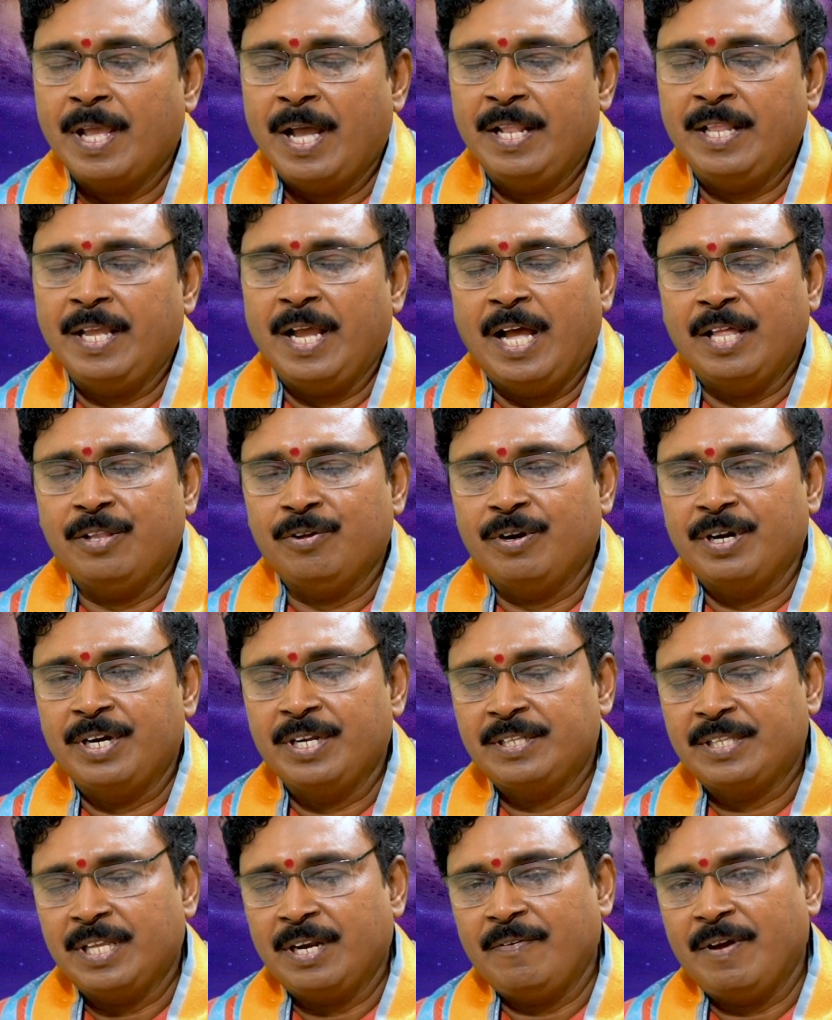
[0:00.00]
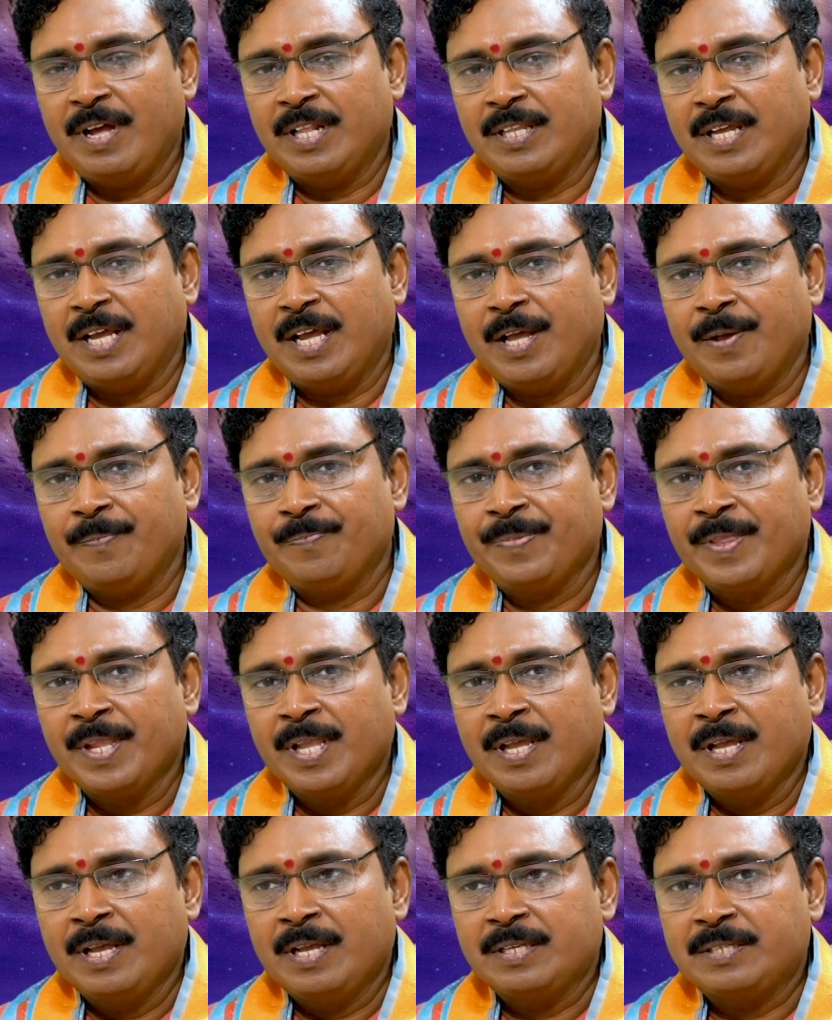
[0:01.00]
అది అదొకటి తర్వాత
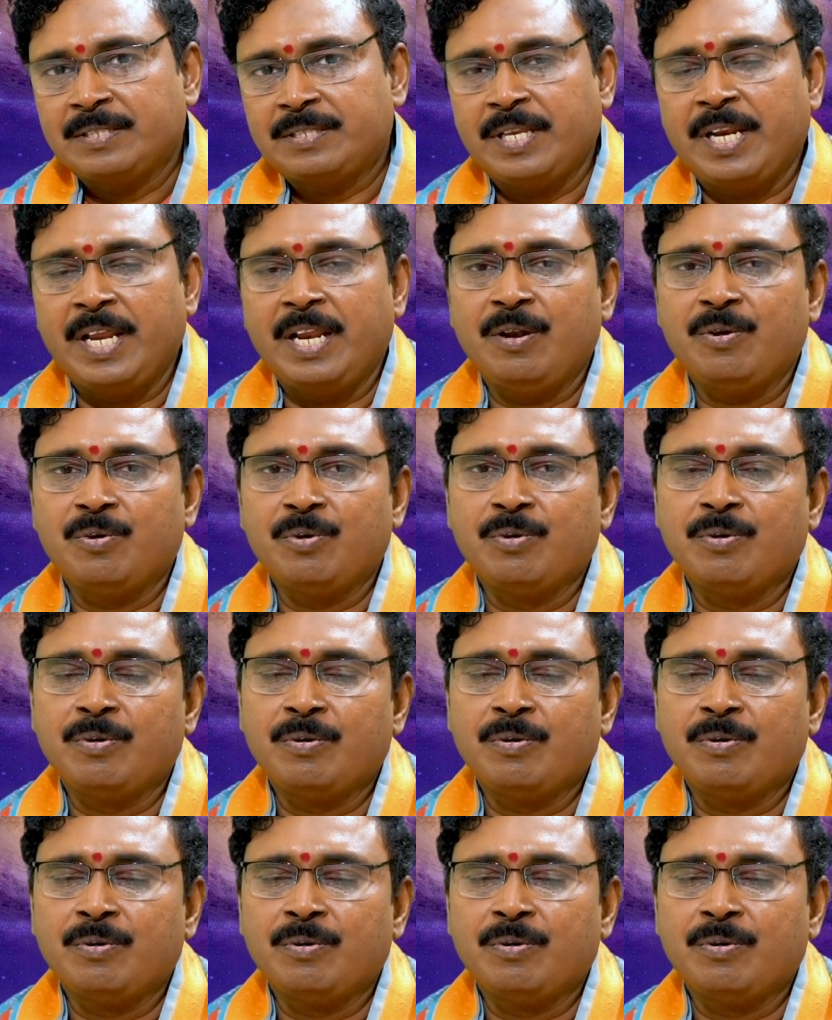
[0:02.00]
స్త్రీలు